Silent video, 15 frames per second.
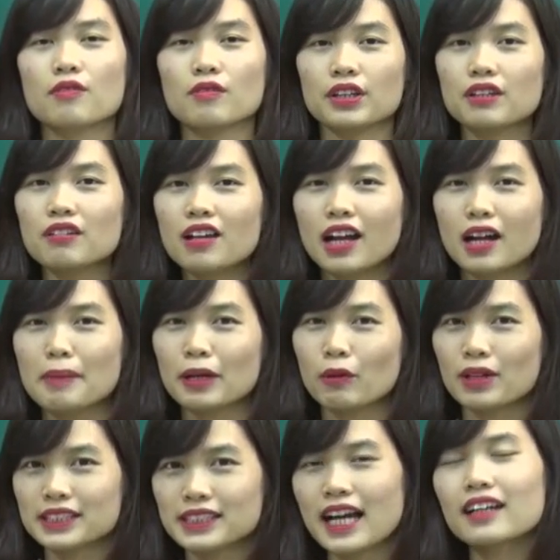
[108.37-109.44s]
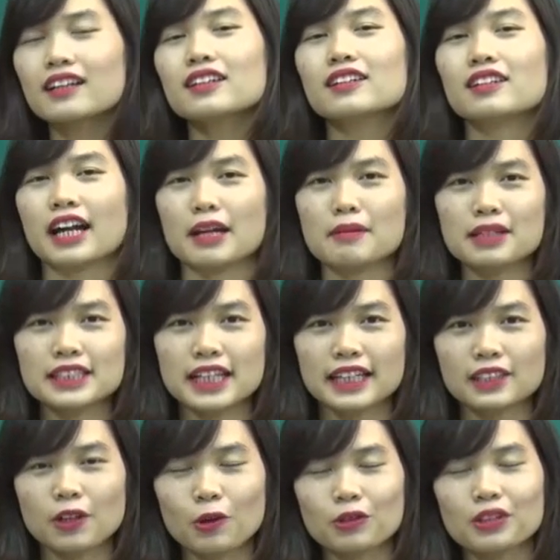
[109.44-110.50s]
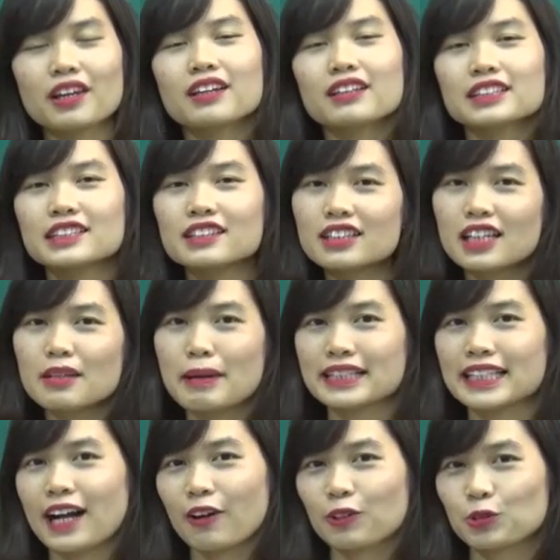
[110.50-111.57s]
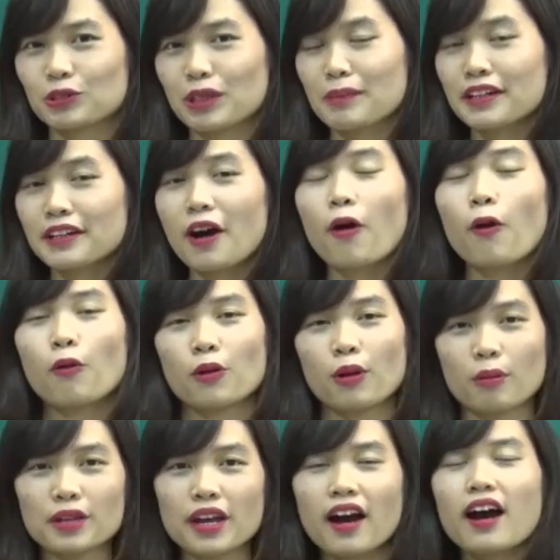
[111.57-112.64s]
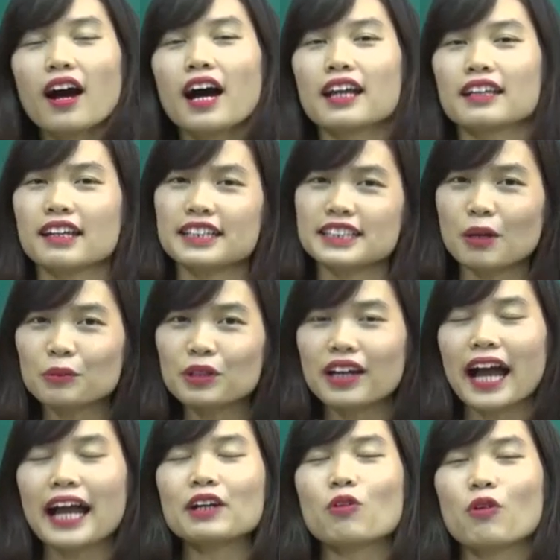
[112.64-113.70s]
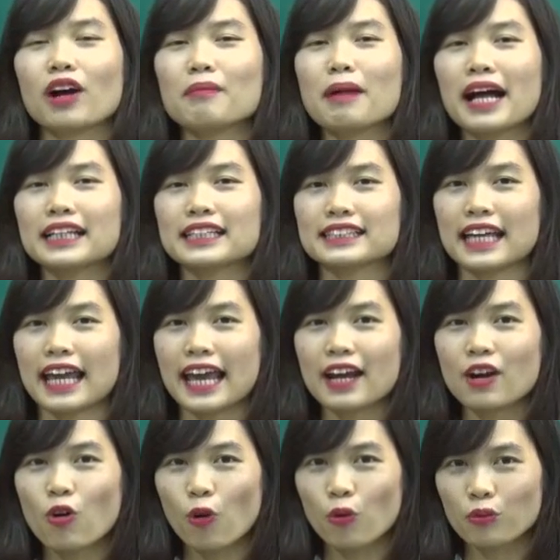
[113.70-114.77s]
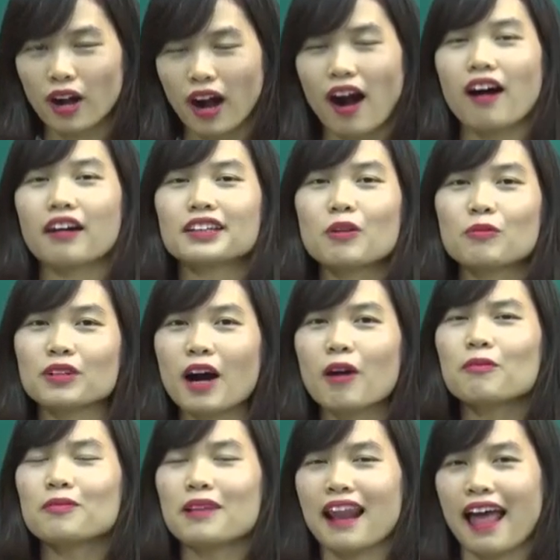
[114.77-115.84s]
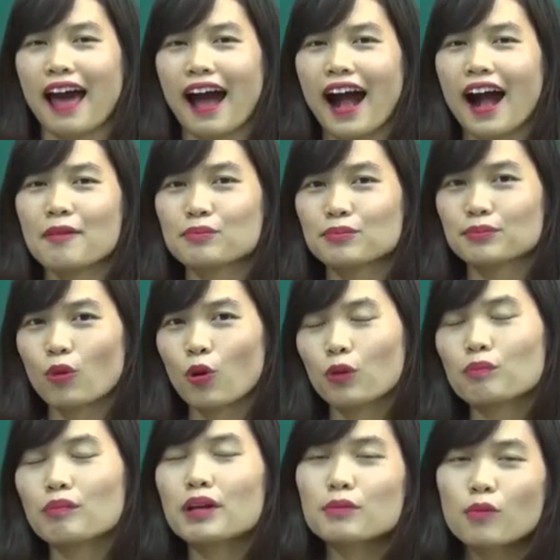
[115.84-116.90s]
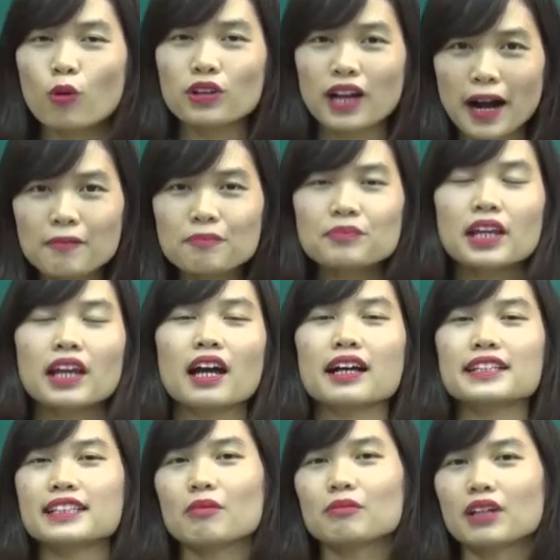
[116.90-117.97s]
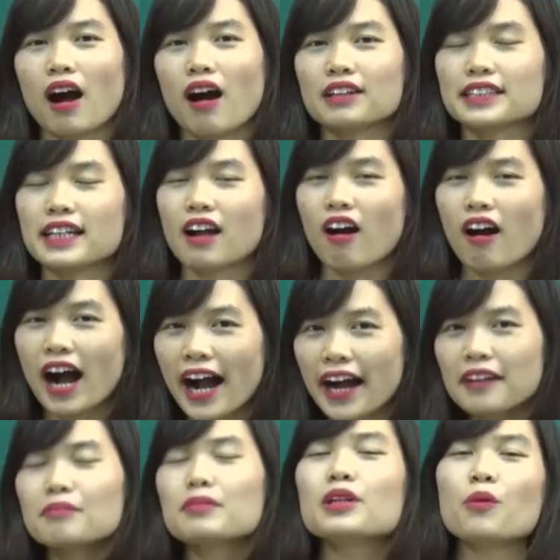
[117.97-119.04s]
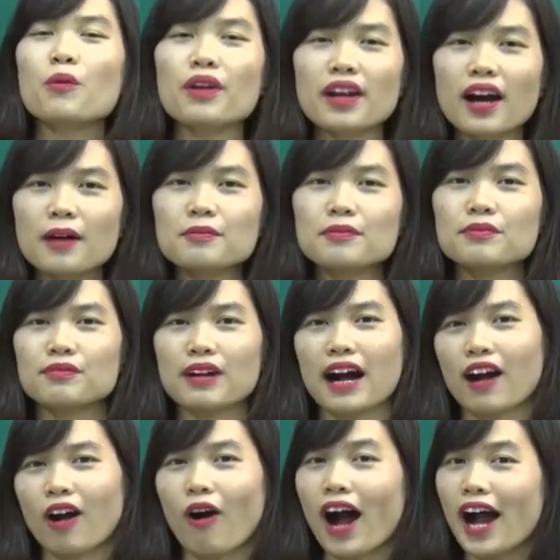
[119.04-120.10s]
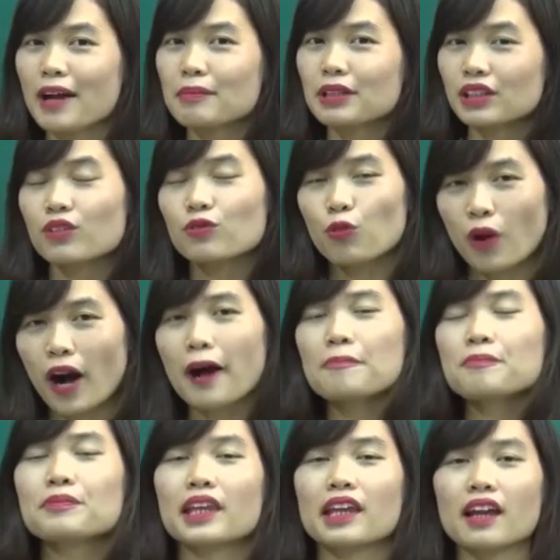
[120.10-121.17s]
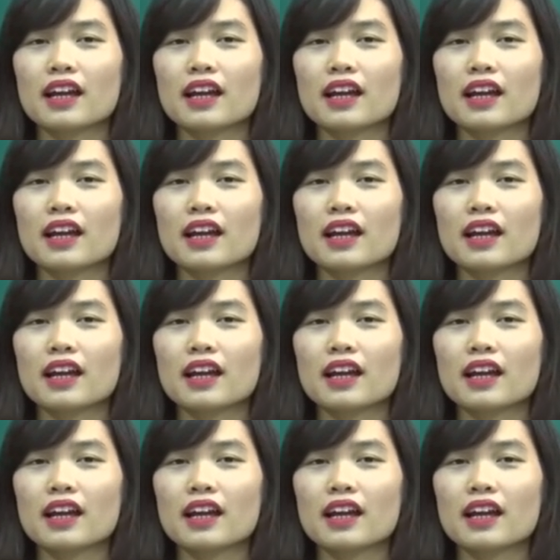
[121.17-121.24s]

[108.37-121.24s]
Và như là các bạn quan sát ở cái bức tranh đầu tiên trước khi bài giảng của chúng ta bắt đầu, đúng nhỉ? Thì trong tiếng Anh của các bạn sẽ gồm có tổng cộng là bốn mươi bốn âm, trong đó sẽ có hai mươi nguyên âm và có hai mươi tư phụ âm.